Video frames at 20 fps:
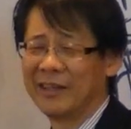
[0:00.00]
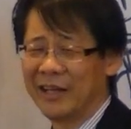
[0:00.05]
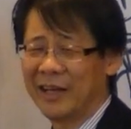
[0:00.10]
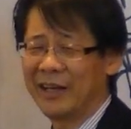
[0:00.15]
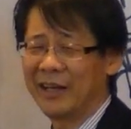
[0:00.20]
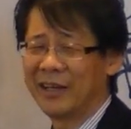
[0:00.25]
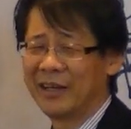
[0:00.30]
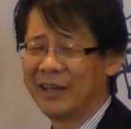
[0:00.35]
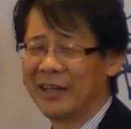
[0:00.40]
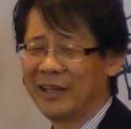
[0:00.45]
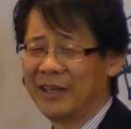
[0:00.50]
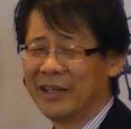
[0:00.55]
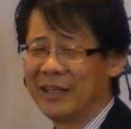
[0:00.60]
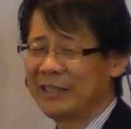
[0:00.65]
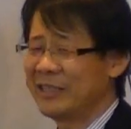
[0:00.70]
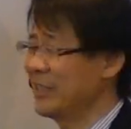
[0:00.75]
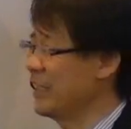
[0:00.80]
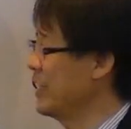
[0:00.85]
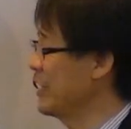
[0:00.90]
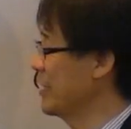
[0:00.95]
ね
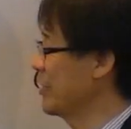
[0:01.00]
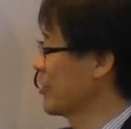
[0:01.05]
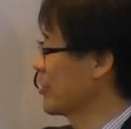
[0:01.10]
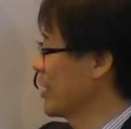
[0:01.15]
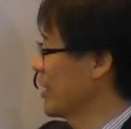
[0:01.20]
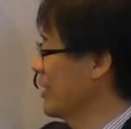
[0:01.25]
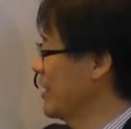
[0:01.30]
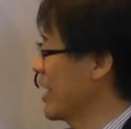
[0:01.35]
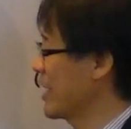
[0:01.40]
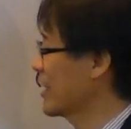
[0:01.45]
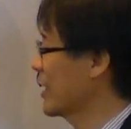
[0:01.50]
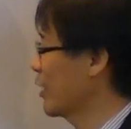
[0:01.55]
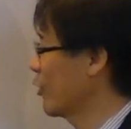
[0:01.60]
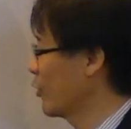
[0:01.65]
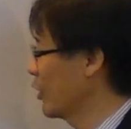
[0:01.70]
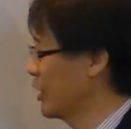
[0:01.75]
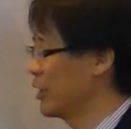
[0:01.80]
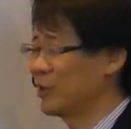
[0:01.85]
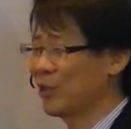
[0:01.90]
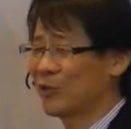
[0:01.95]
1日の1200
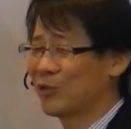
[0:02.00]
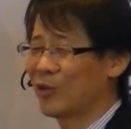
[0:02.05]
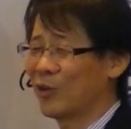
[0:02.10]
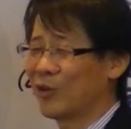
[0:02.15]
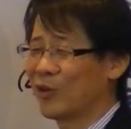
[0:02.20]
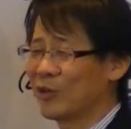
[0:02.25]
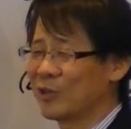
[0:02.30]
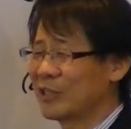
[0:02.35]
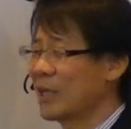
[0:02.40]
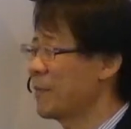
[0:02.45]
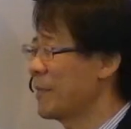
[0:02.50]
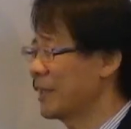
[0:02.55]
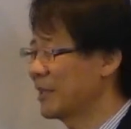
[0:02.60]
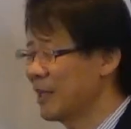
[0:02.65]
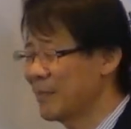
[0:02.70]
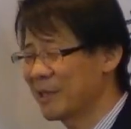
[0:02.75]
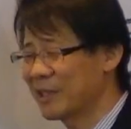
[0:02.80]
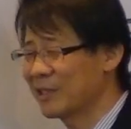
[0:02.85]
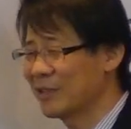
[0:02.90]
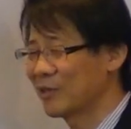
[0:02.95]
カロリーちょっと下回っ
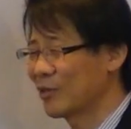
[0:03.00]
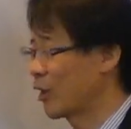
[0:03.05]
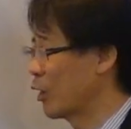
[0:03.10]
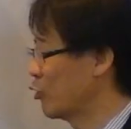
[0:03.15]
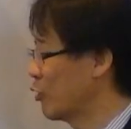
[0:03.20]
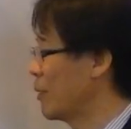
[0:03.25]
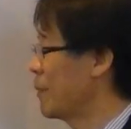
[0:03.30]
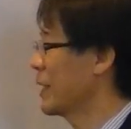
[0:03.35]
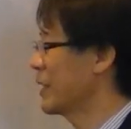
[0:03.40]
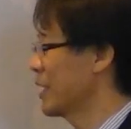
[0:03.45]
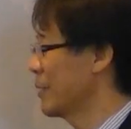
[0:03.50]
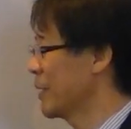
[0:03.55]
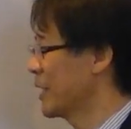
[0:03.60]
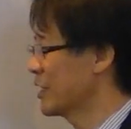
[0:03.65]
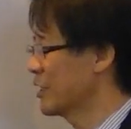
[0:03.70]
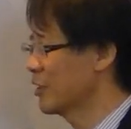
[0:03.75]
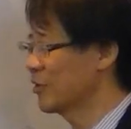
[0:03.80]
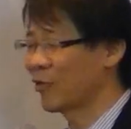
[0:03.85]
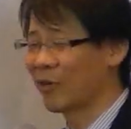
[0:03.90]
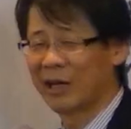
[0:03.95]
てますとか上回って
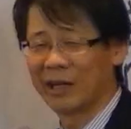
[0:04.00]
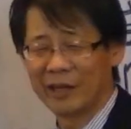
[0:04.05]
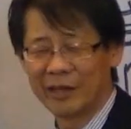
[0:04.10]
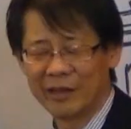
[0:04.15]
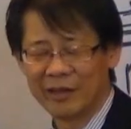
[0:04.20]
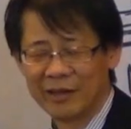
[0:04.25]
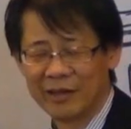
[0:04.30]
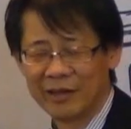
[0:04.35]
ますとか、